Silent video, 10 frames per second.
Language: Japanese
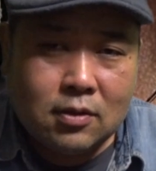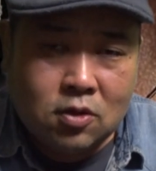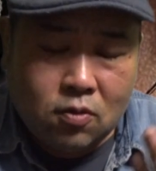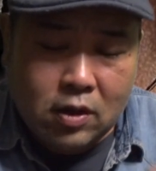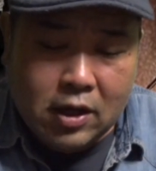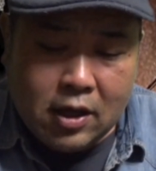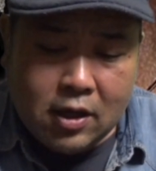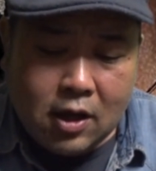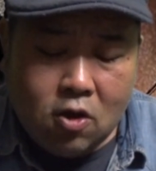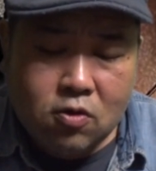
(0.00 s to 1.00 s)
その
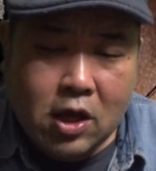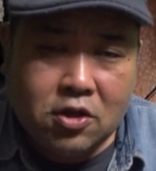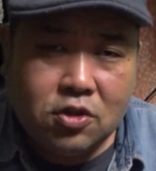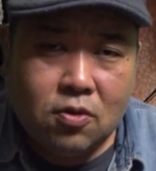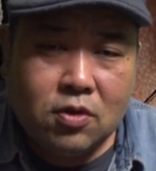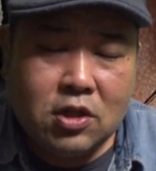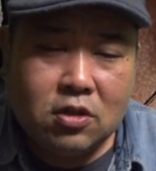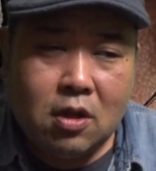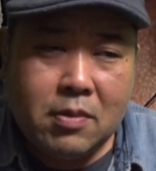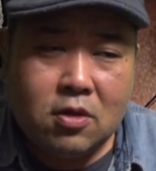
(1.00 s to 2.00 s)
映画を劇場に行っ
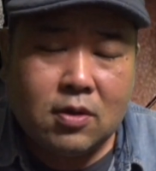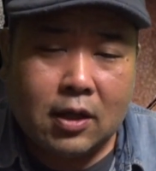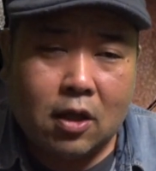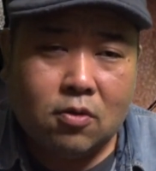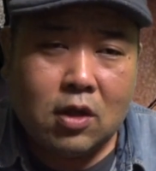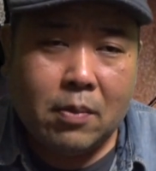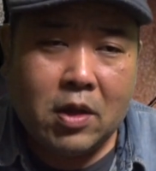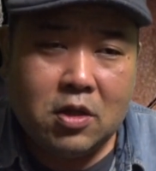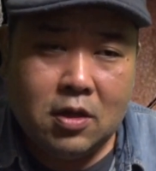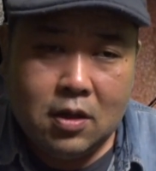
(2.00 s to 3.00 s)
て見る方のた
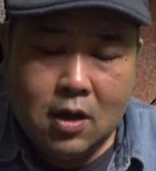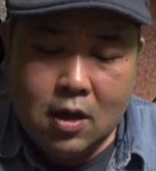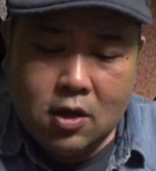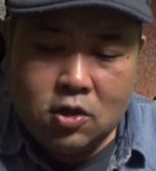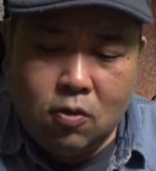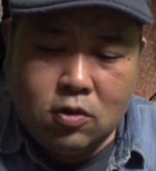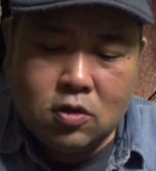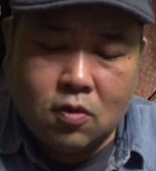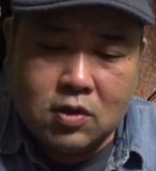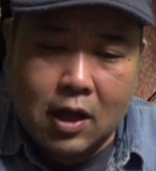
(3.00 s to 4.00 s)
めに一
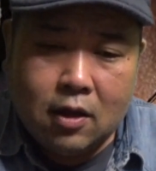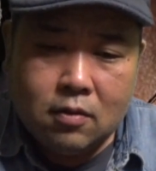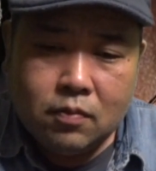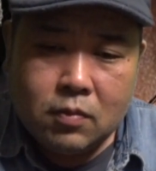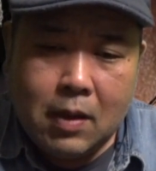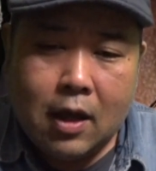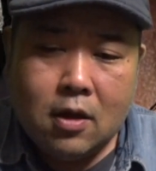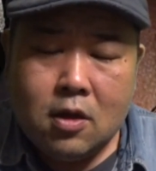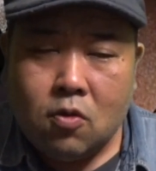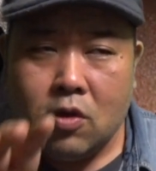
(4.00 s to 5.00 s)
つのさ、まあ
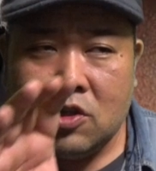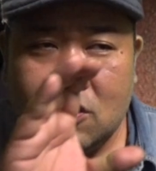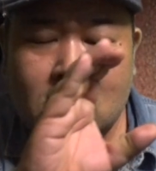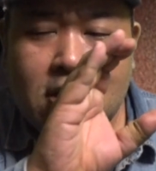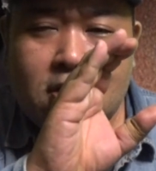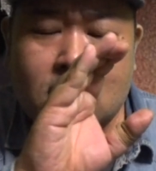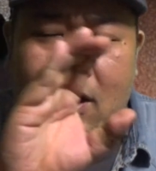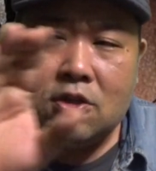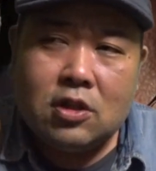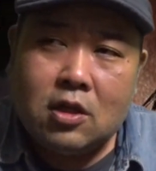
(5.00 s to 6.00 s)
これシリーズ
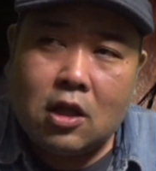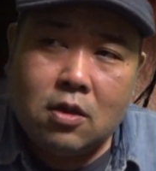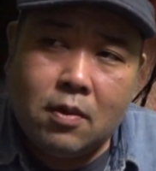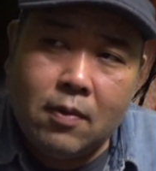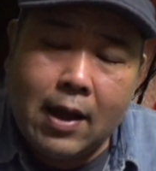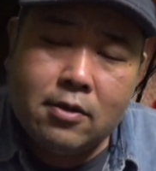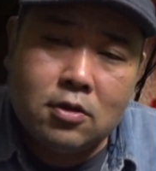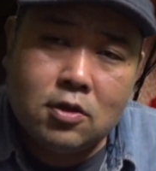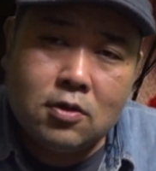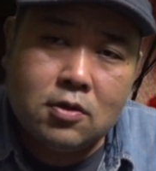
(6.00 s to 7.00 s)
化して、例えばワン、
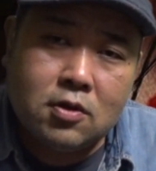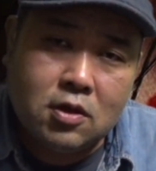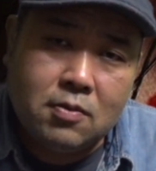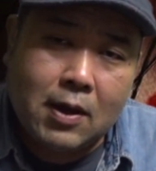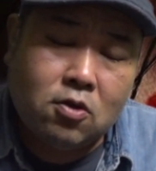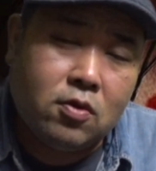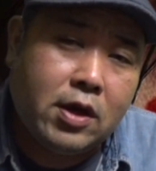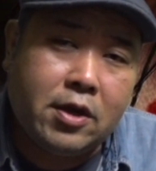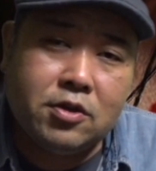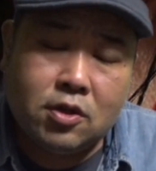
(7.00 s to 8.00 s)
ツー、
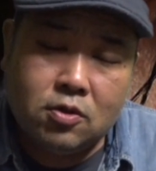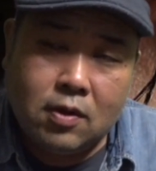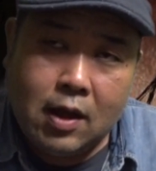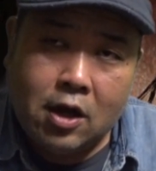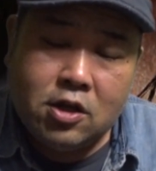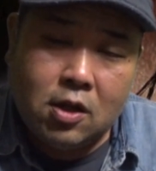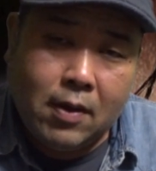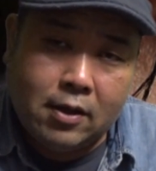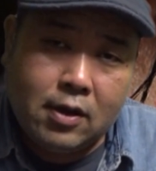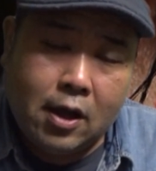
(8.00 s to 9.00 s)
スリーバトルエンジェル、
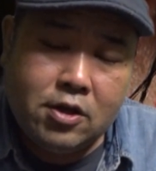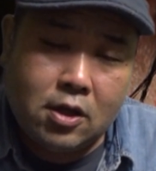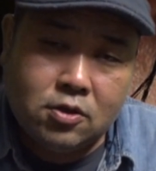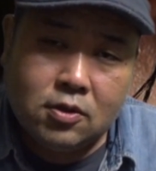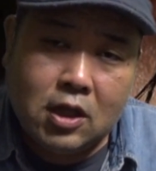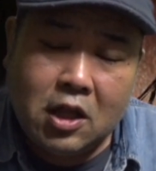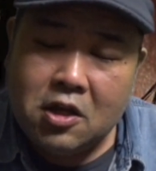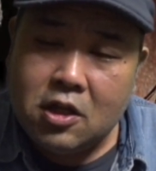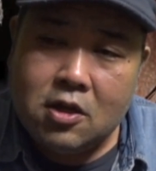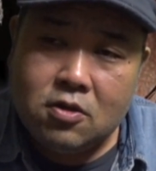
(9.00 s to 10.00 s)
アリータワン、アリータツーってで
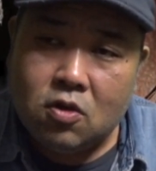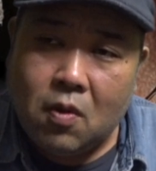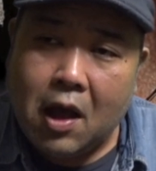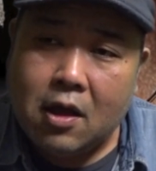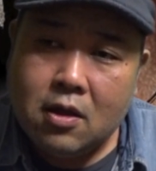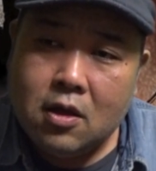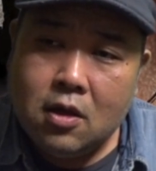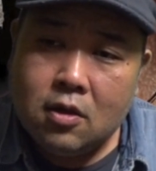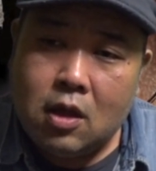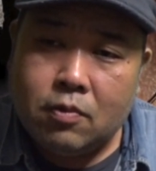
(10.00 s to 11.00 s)
きていくのは
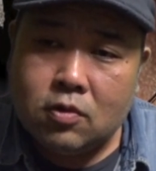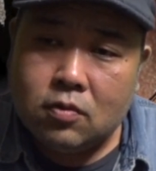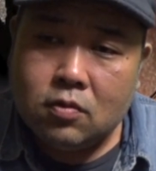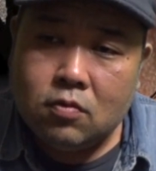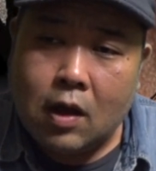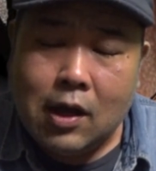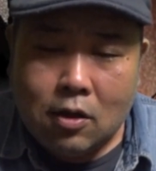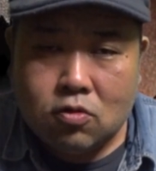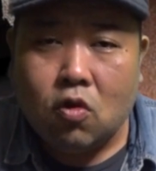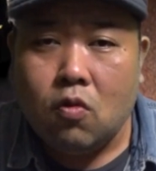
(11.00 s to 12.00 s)
多分分か
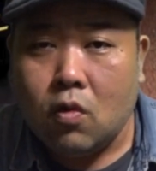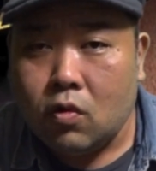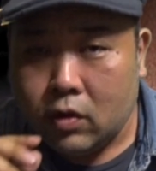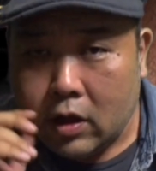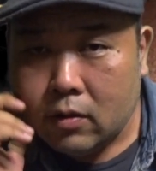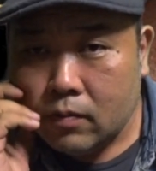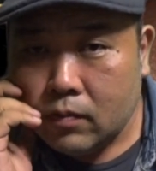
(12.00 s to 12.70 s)
ると思うのね。